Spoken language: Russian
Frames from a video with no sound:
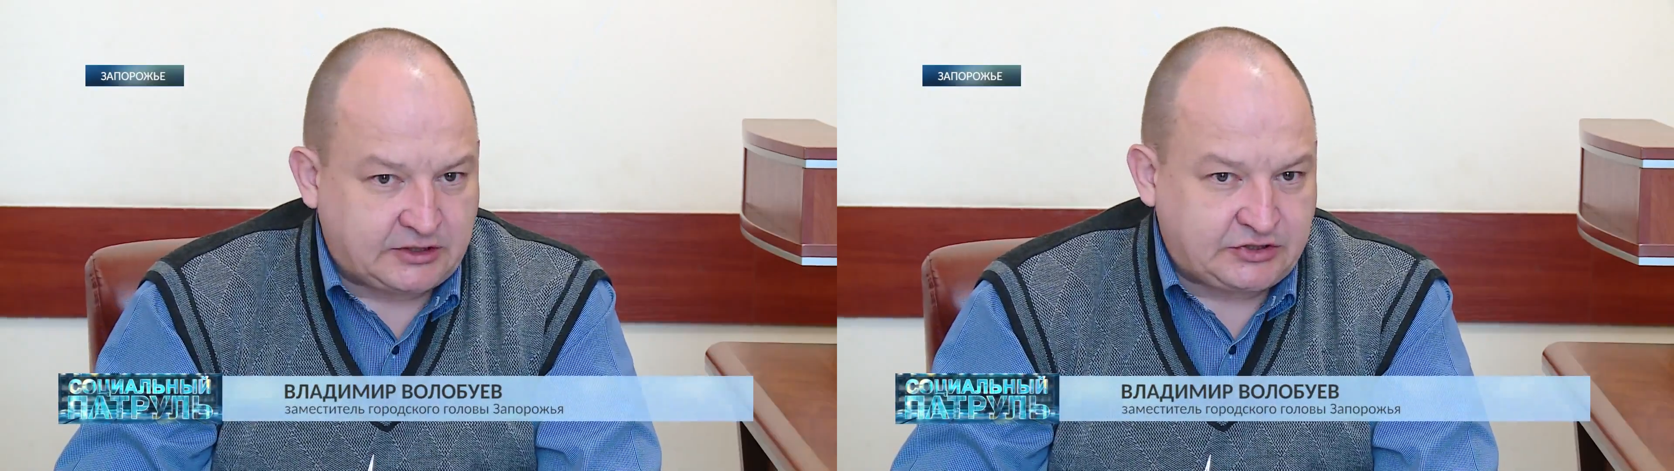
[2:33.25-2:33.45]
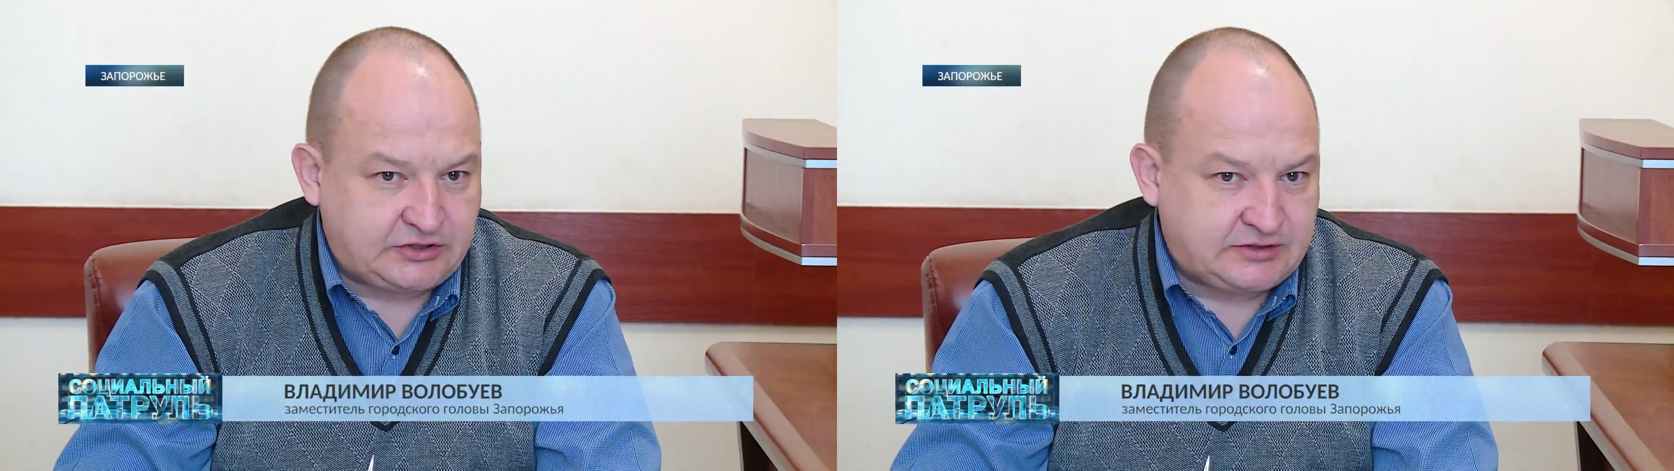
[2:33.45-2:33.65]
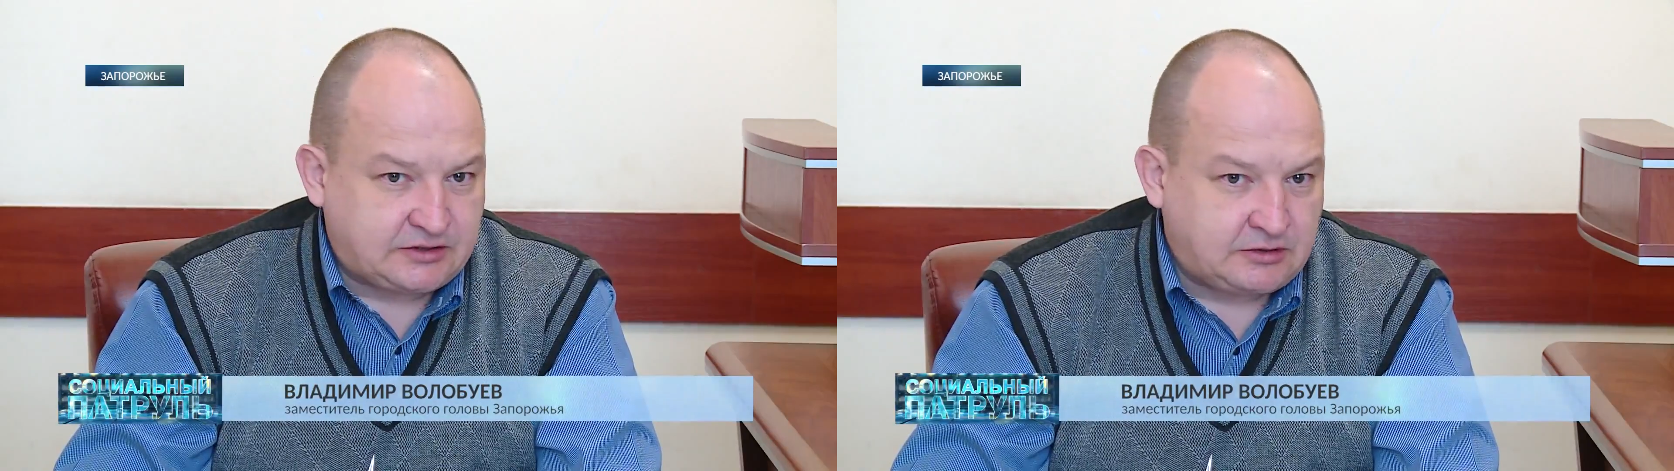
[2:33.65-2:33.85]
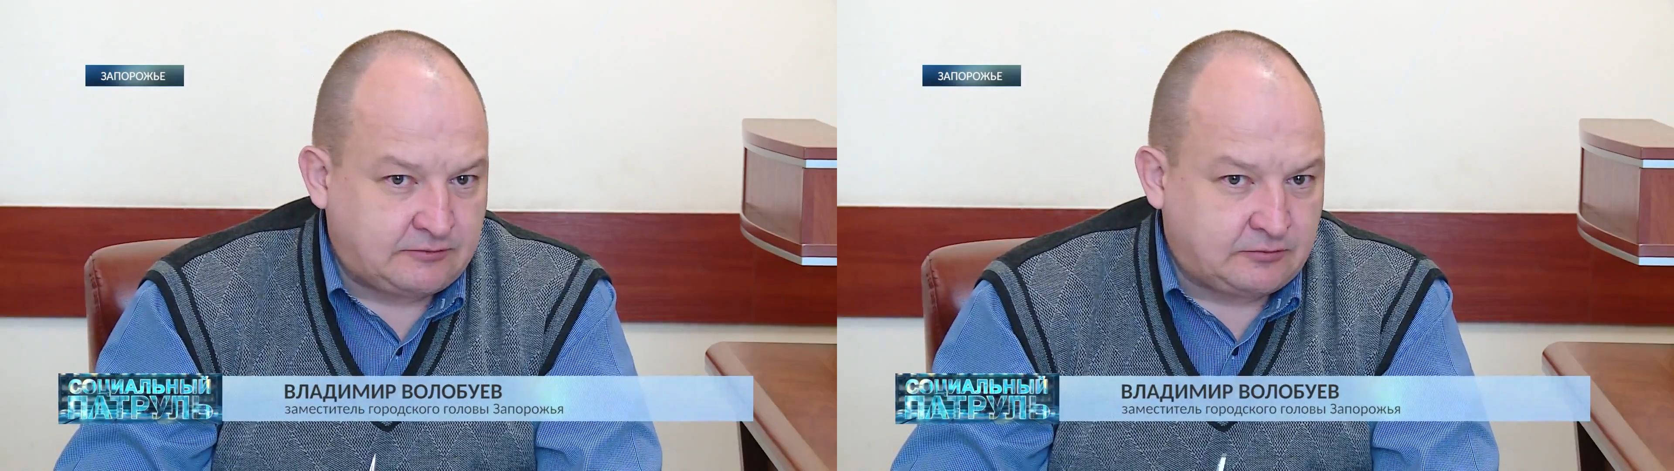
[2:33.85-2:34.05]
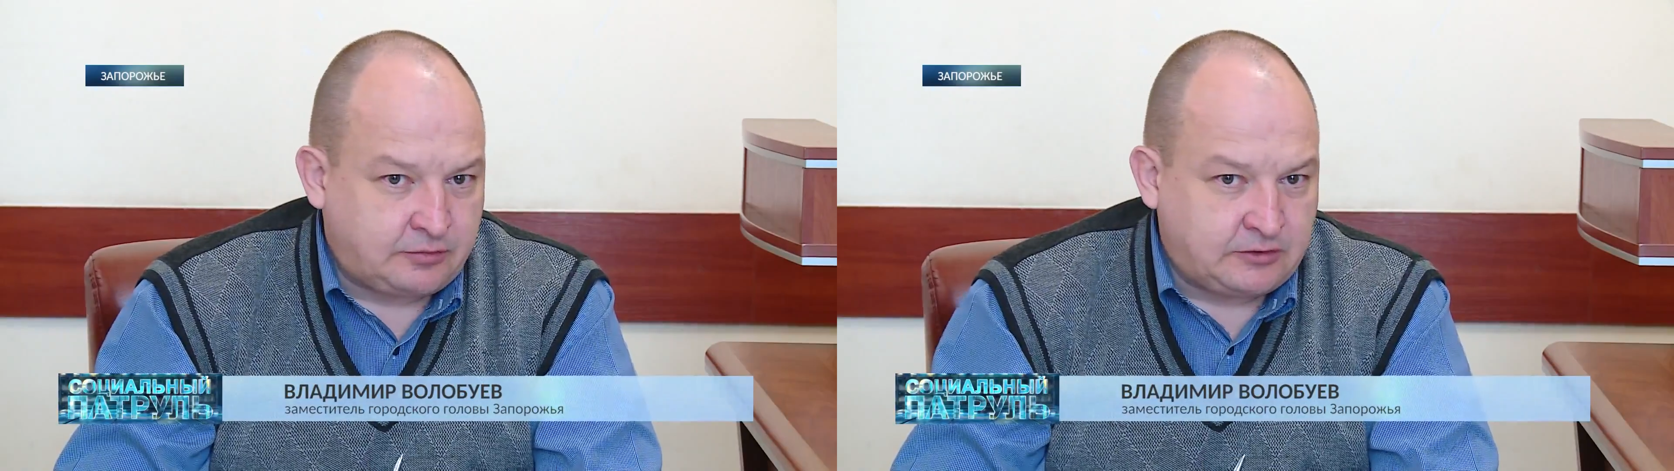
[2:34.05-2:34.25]
расчистке
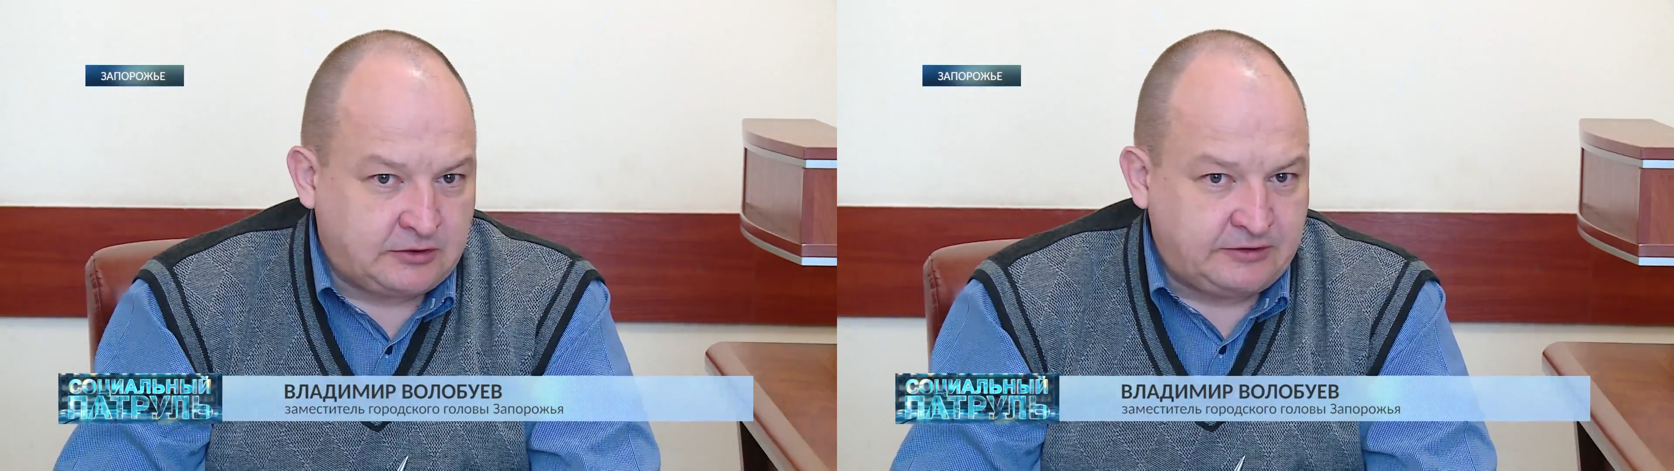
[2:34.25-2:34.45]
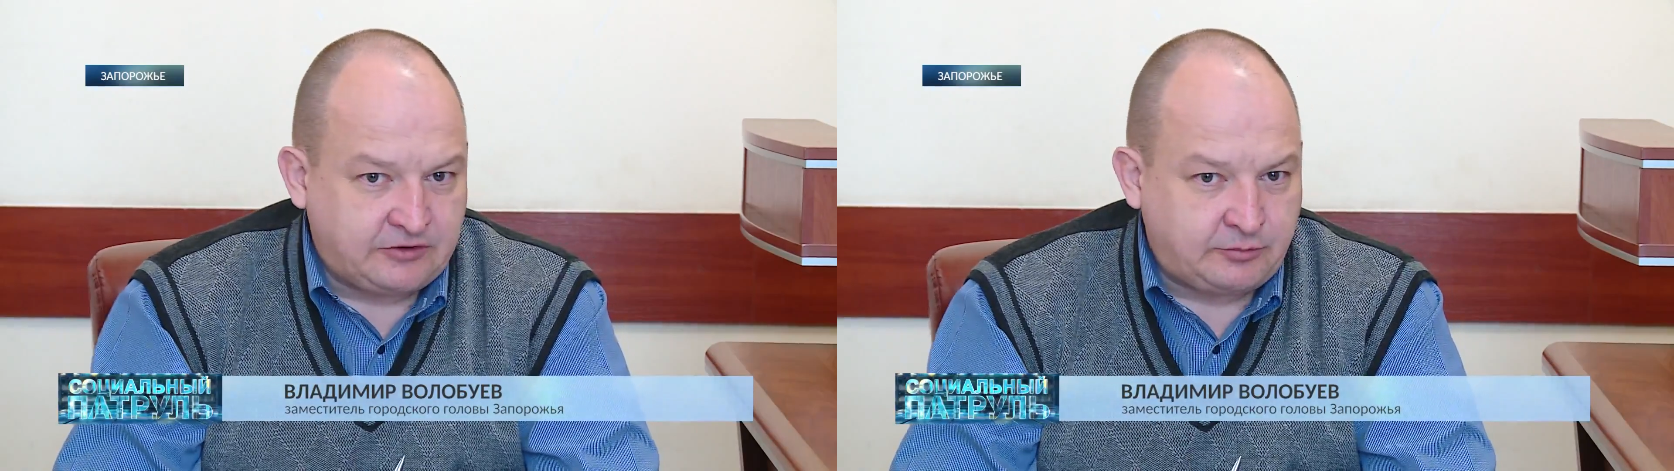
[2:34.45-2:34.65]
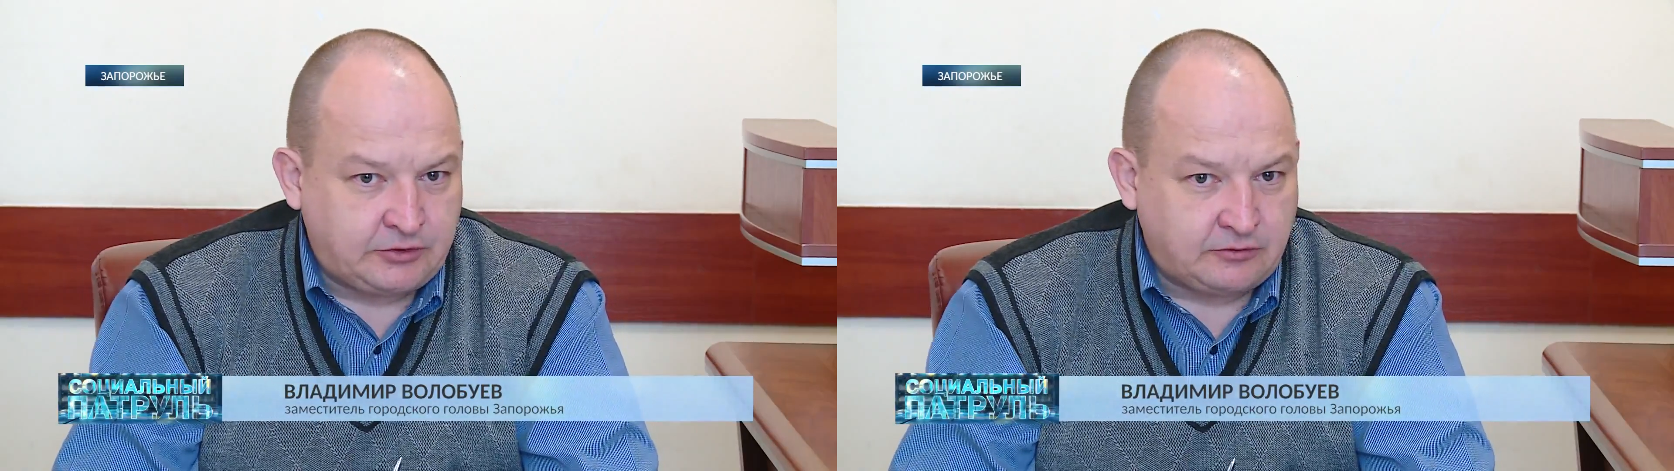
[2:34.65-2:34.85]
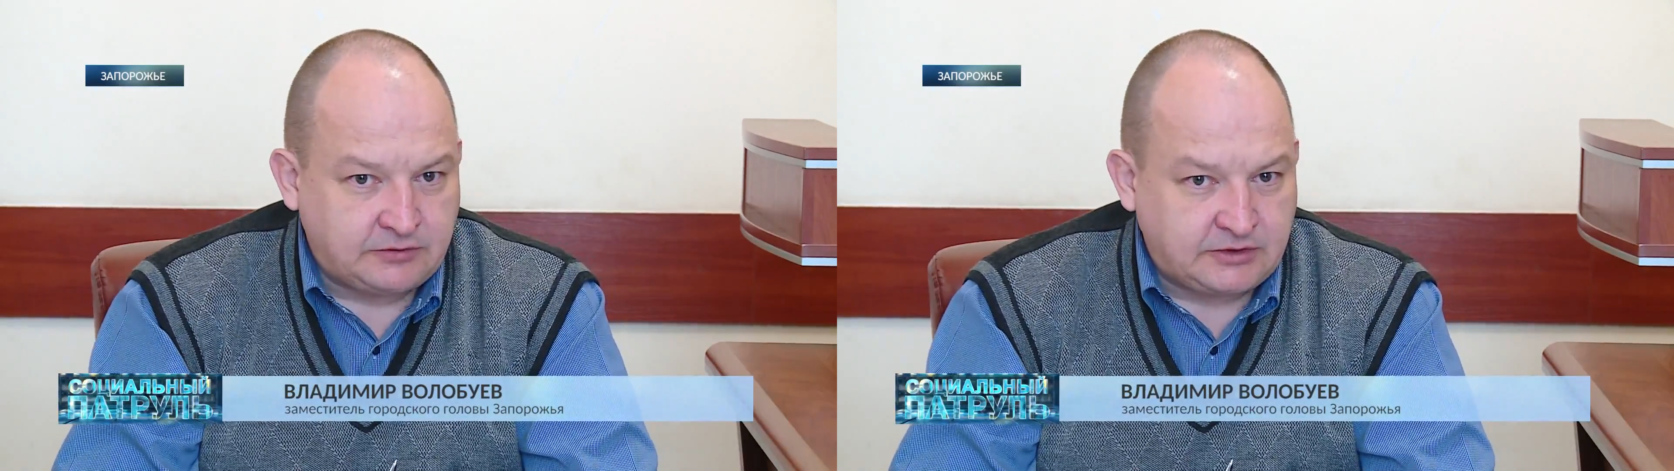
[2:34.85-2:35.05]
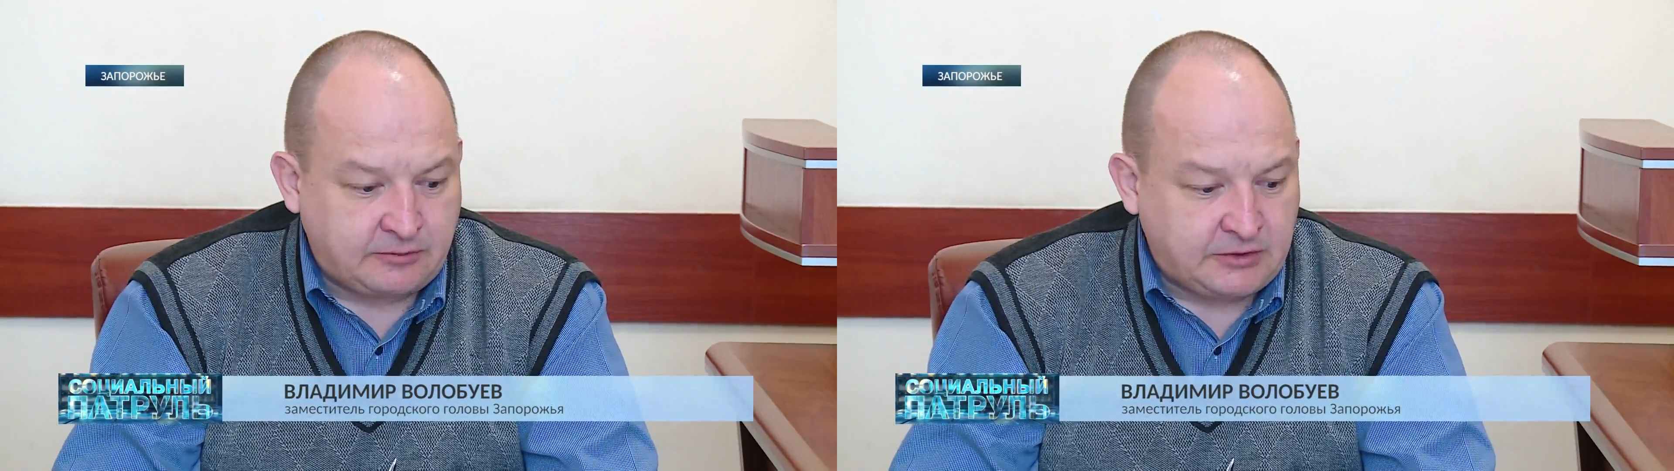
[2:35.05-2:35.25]

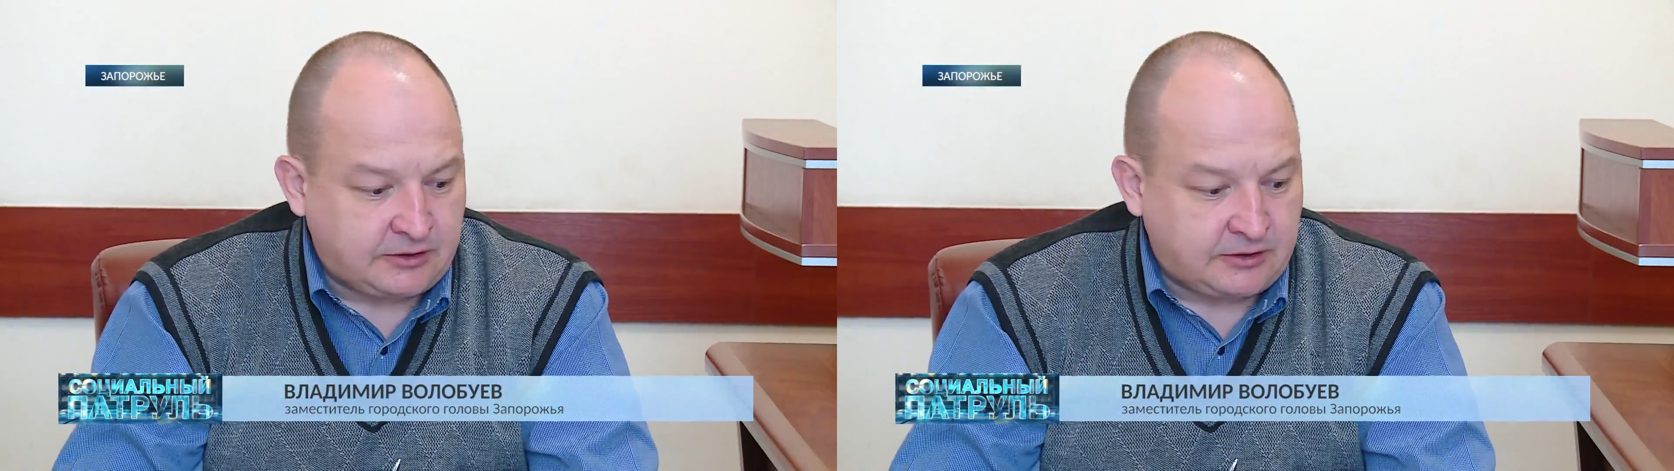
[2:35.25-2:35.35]
ливнеприемных